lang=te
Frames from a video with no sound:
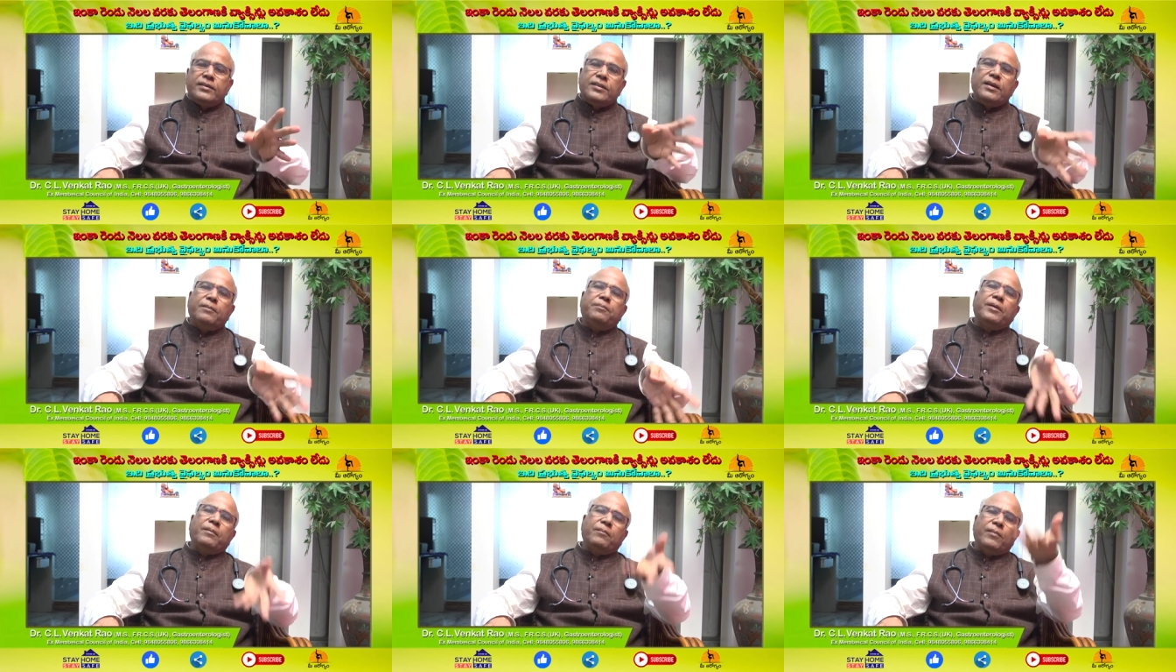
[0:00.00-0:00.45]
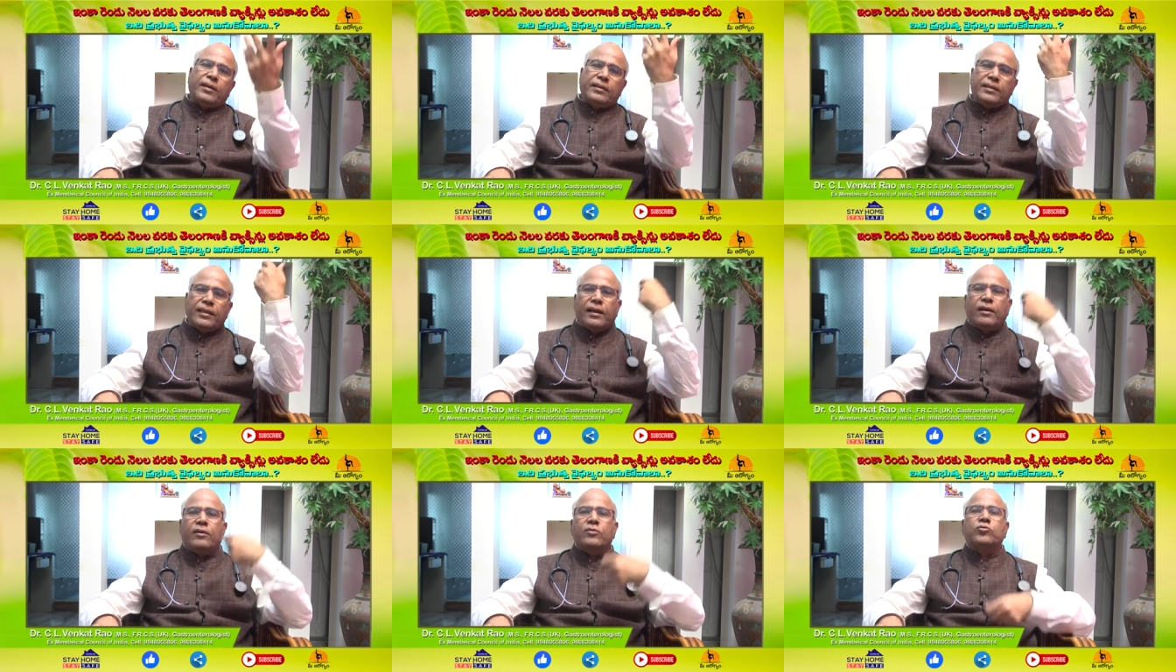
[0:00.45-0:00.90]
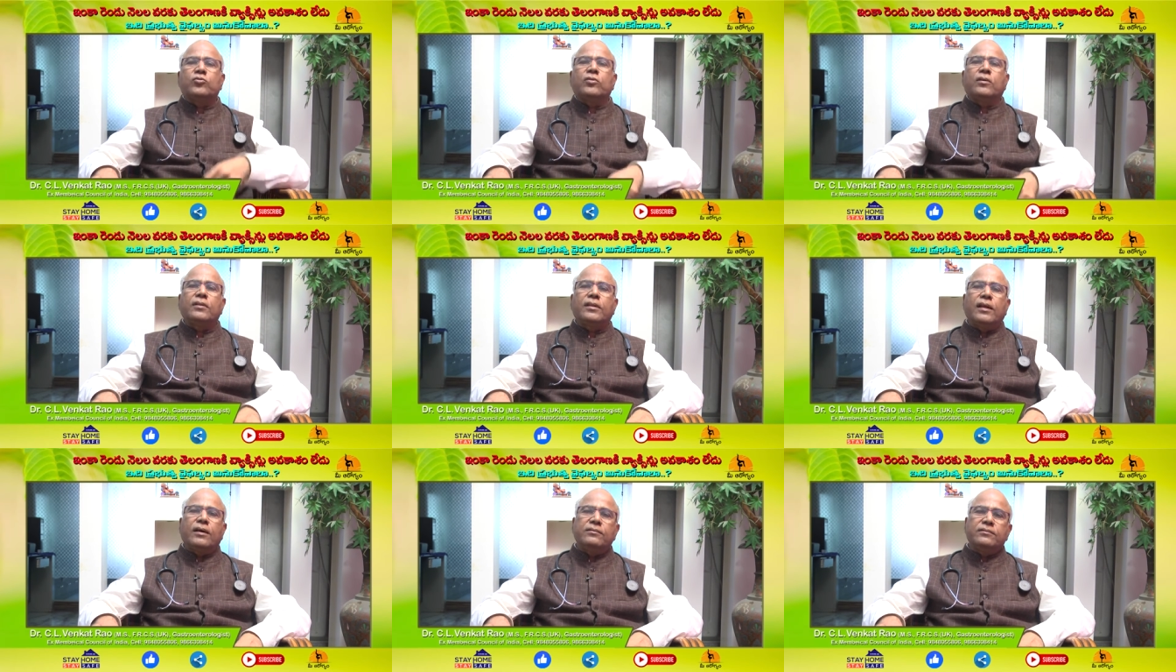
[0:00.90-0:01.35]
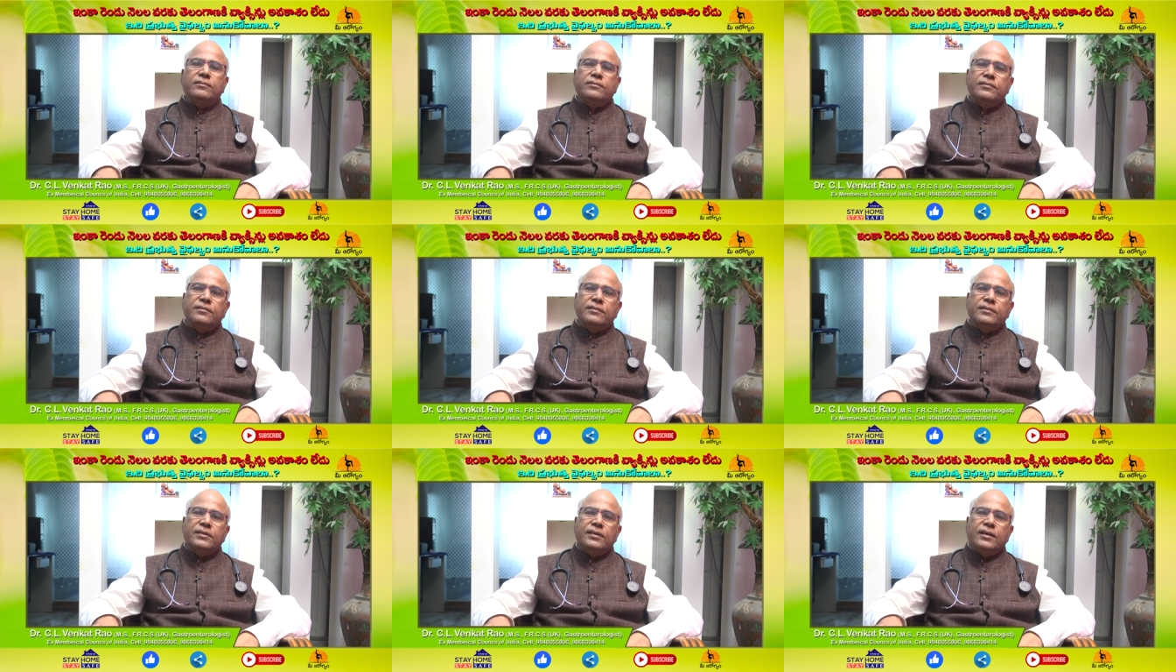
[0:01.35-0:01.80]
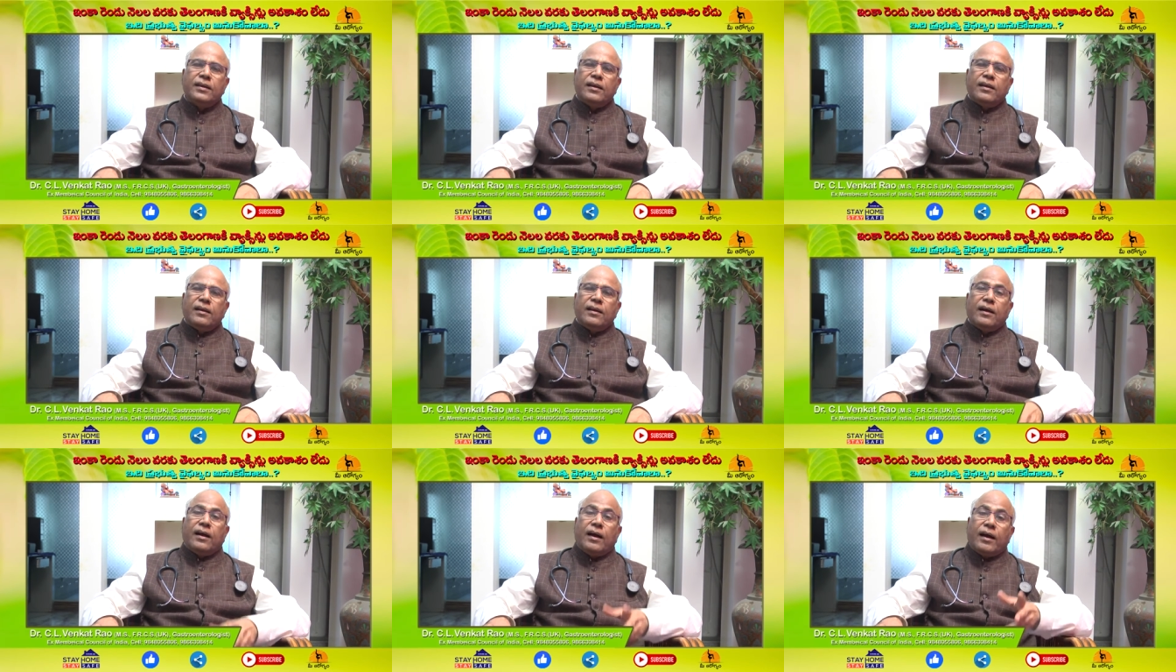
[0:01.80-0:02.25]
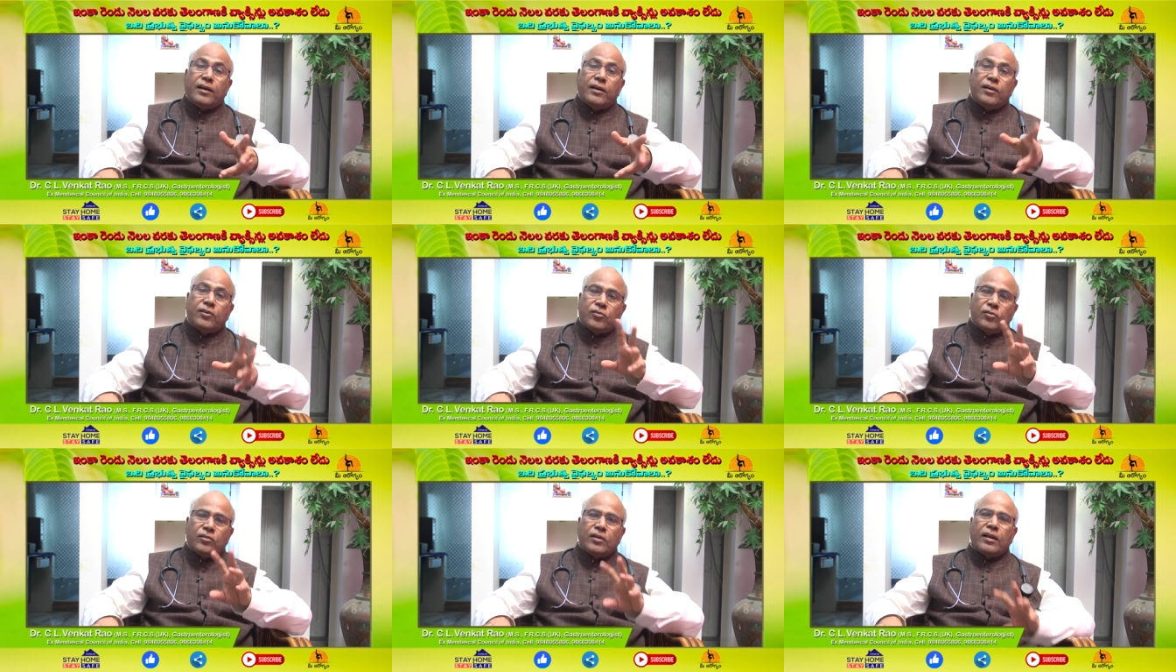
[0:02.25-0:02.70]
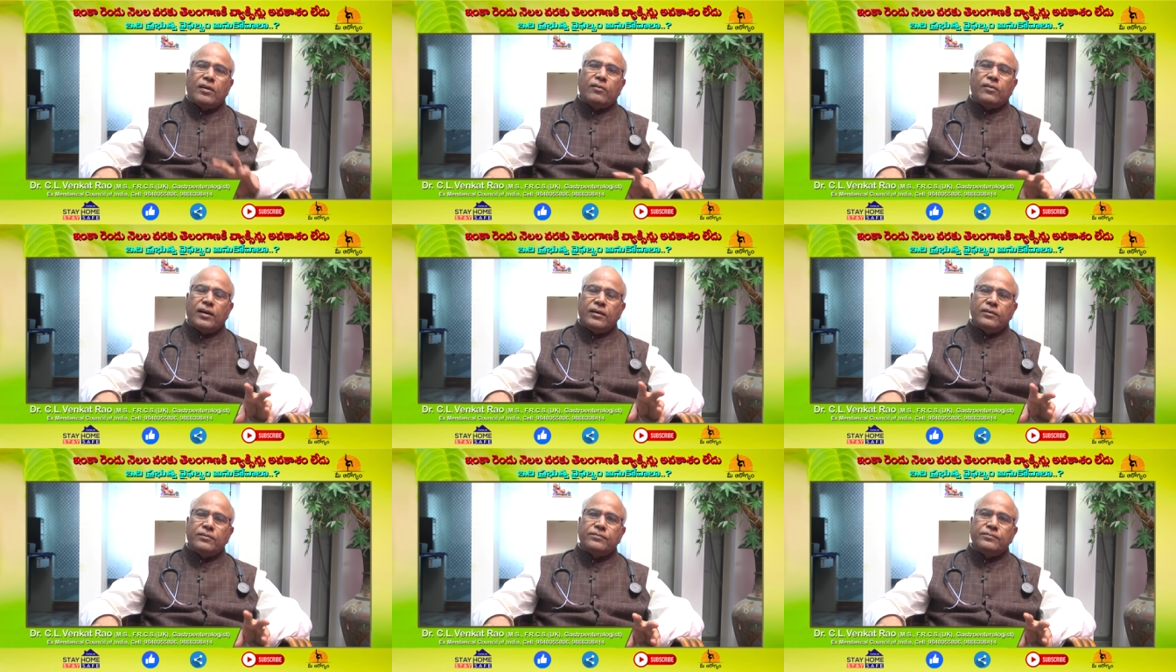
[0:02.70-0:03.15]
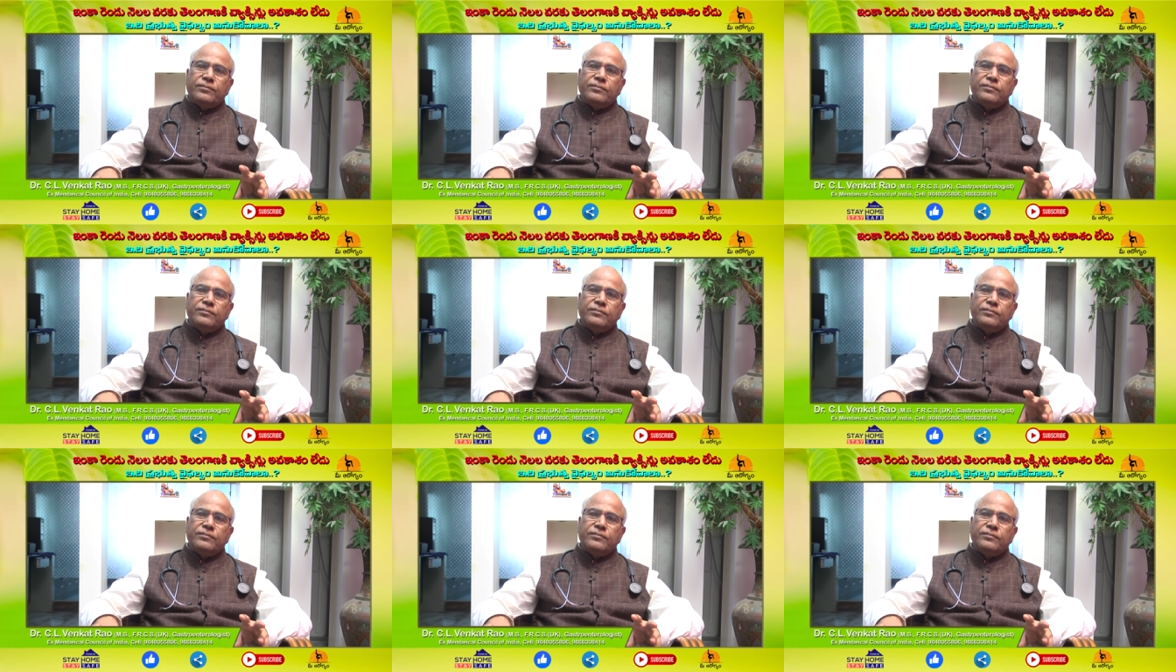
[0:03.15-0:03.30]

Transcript: సెప్టెంబర్ తర్వాత చూద్దాం అని అంటున్నారు వాళ్ళు